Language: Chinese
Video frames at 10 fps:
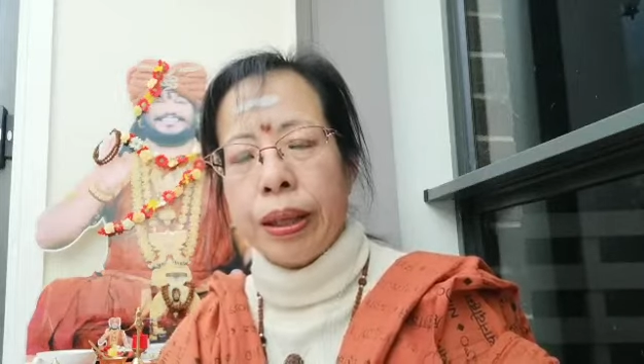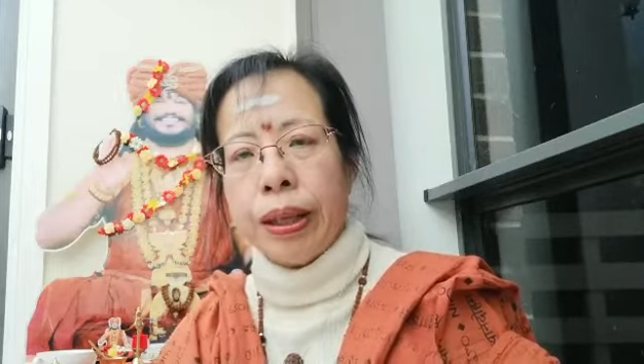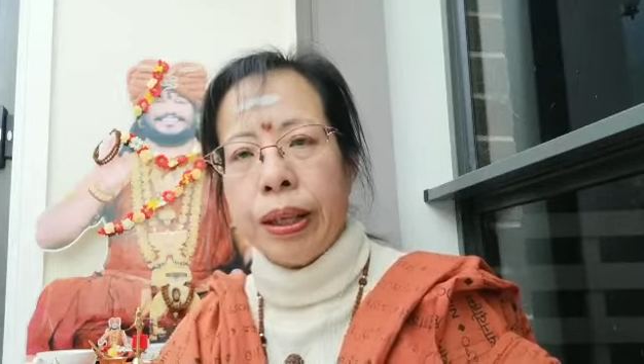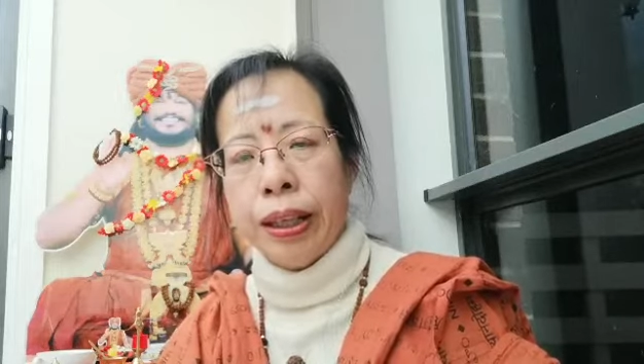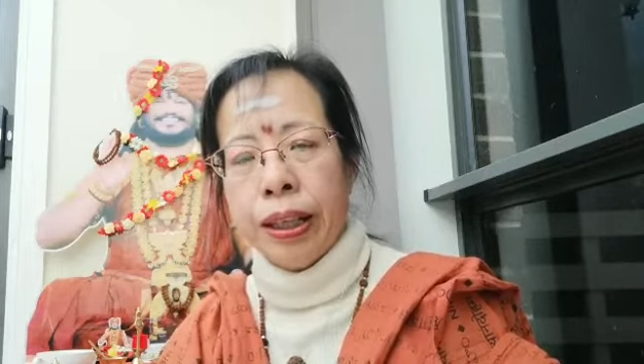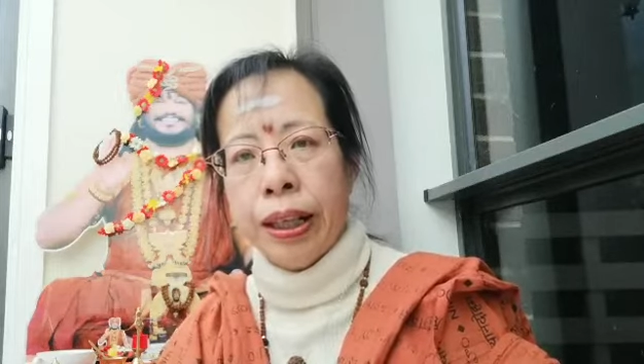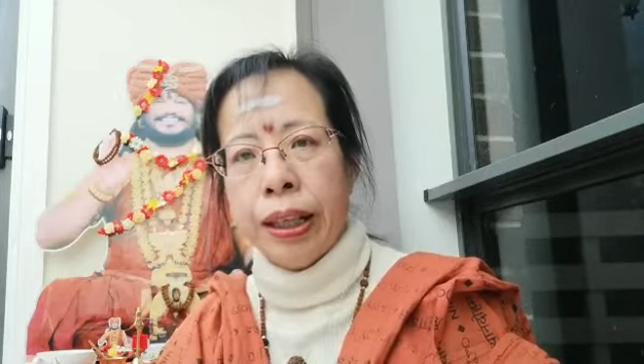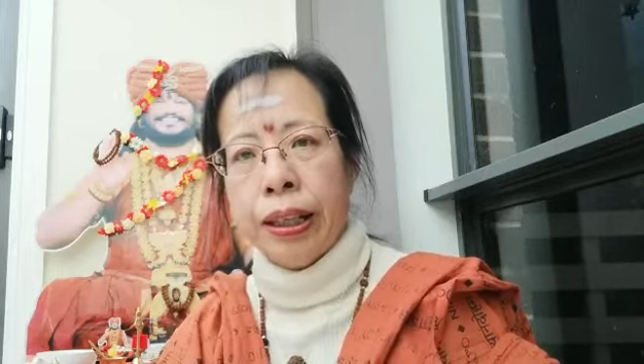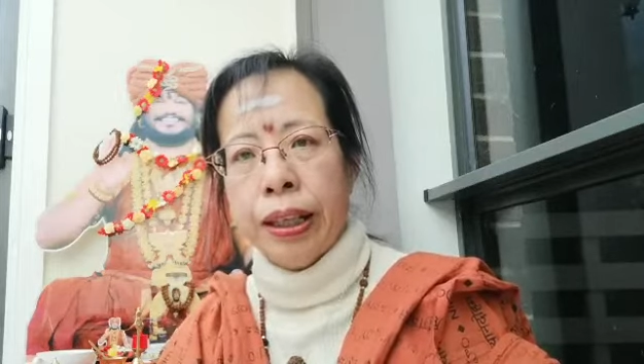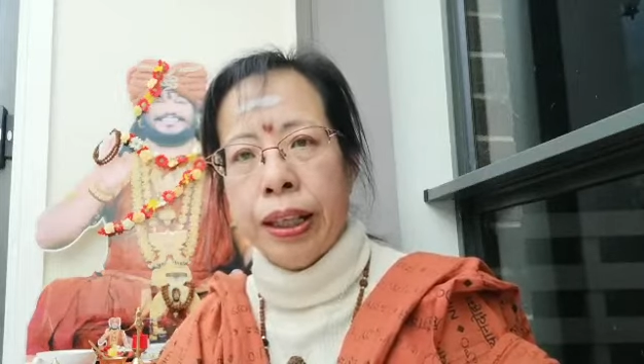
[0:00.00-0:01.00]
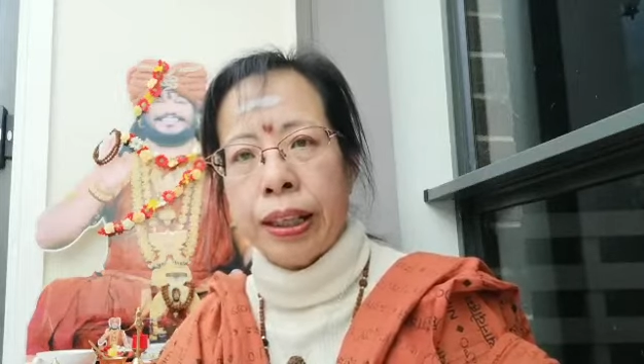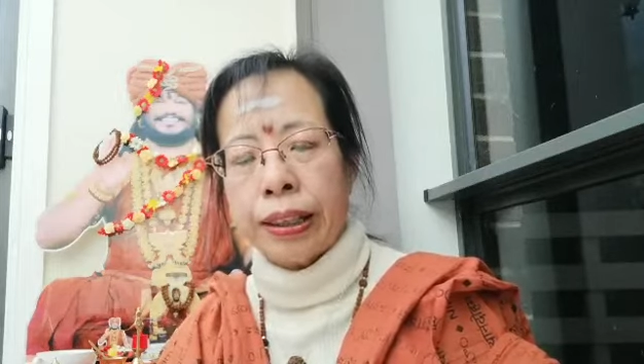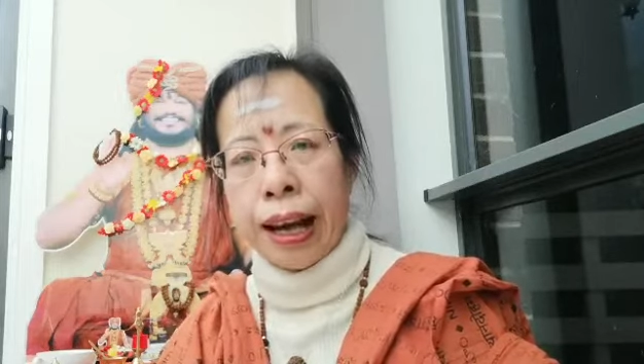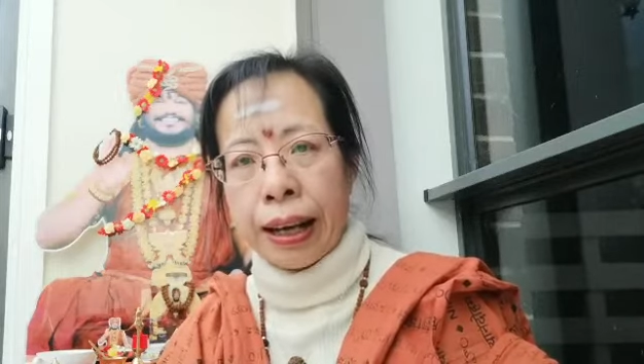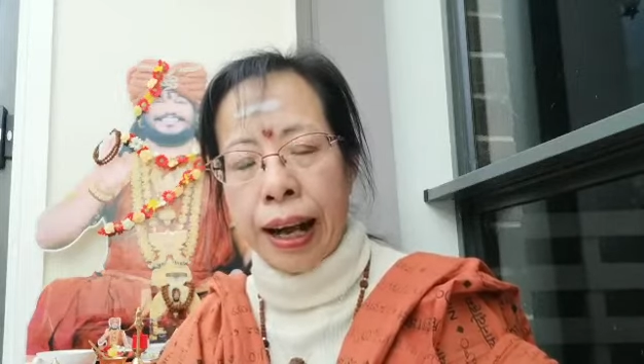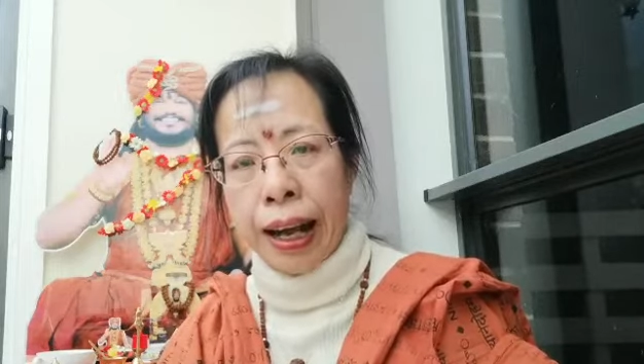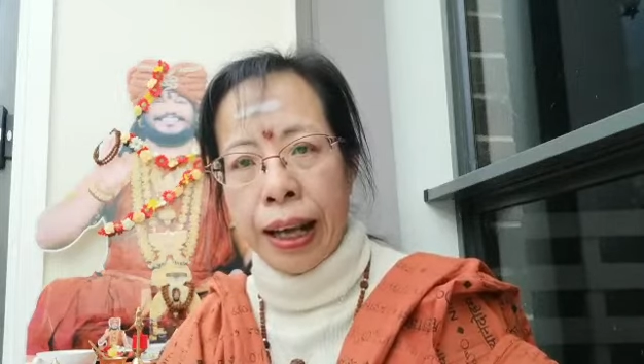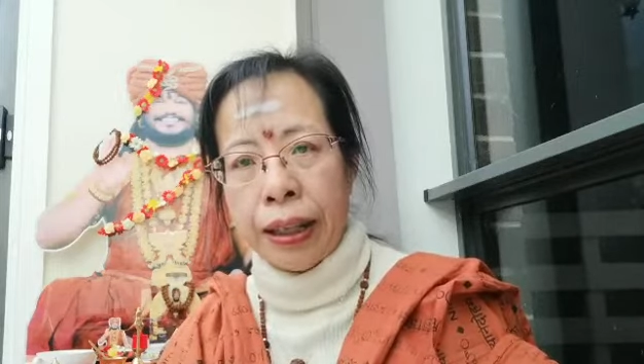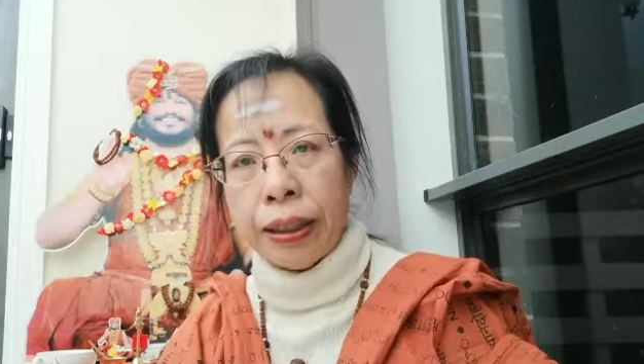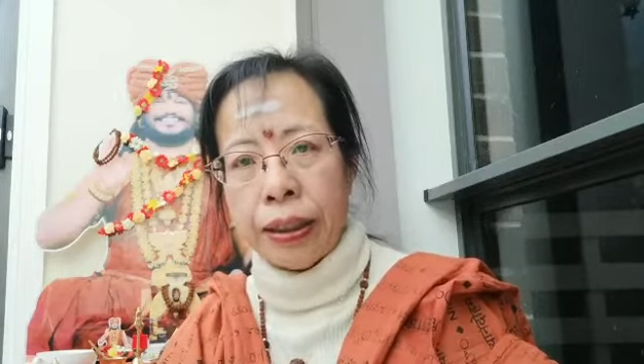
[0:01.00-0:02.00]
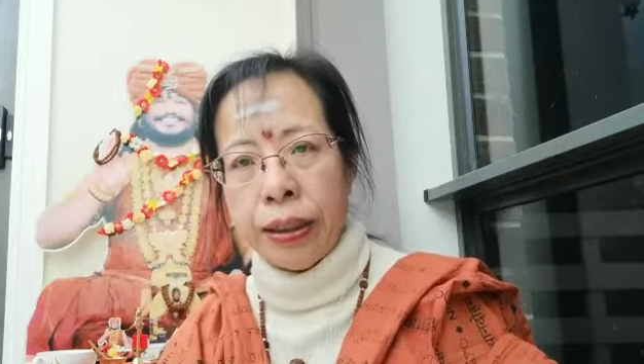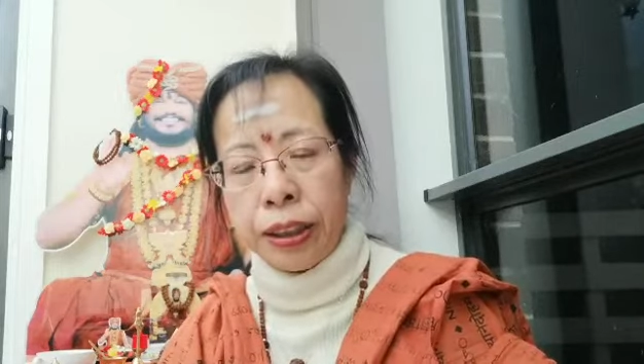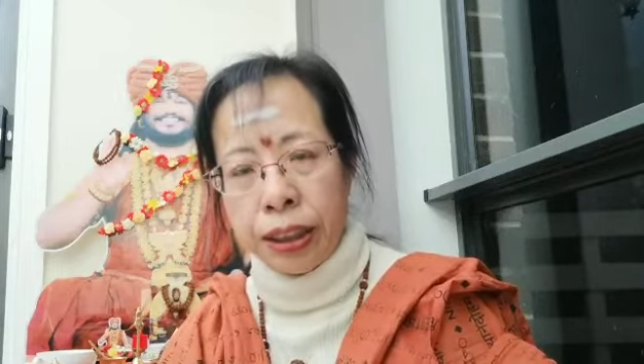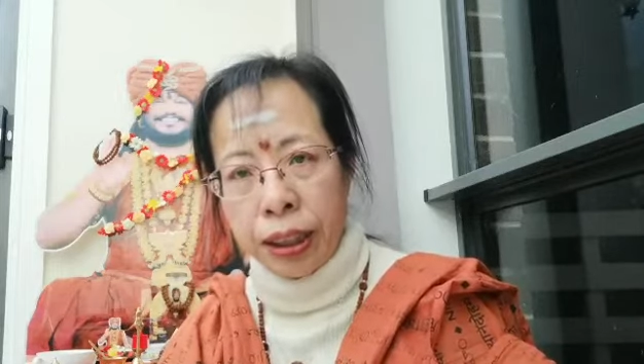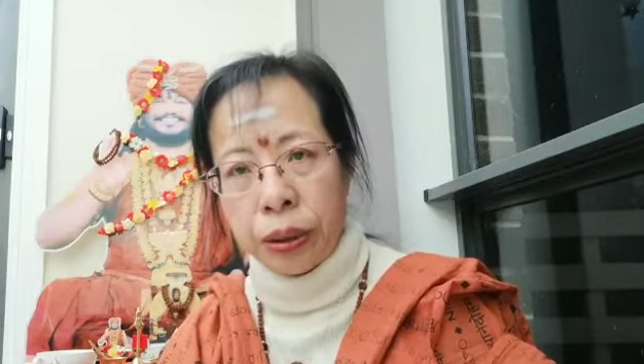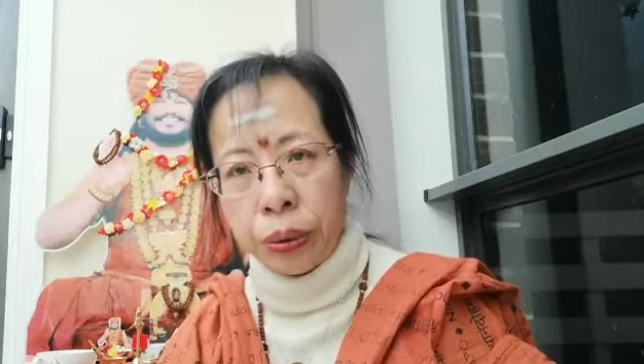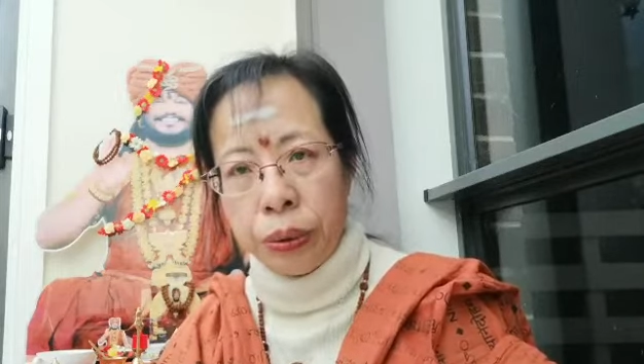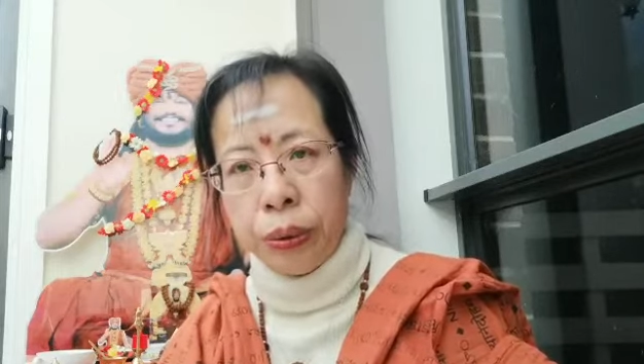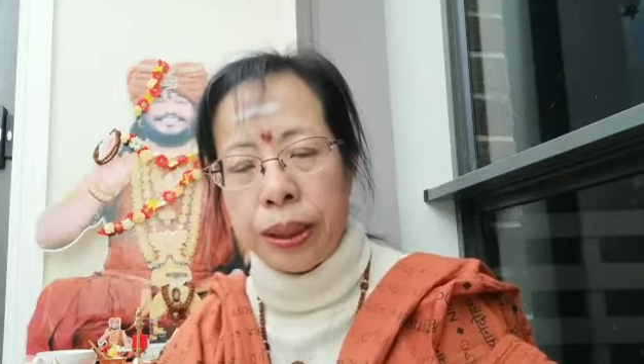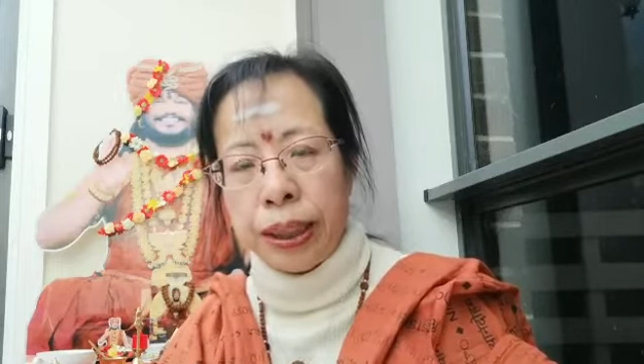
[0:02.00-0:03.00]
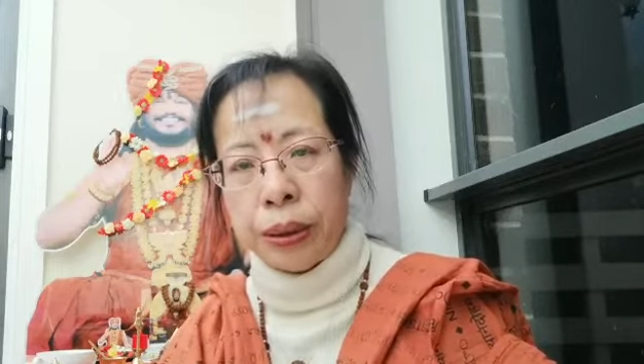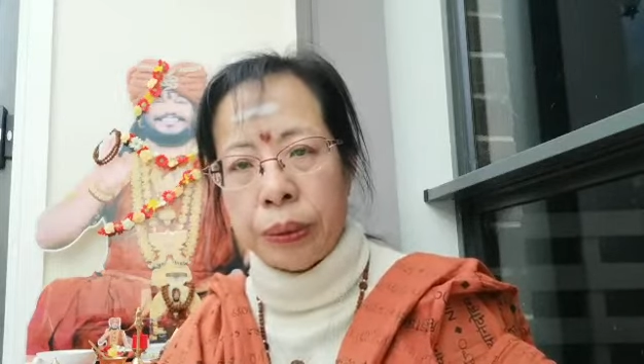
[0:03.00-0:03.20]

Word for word: 和呃打开，借助于这种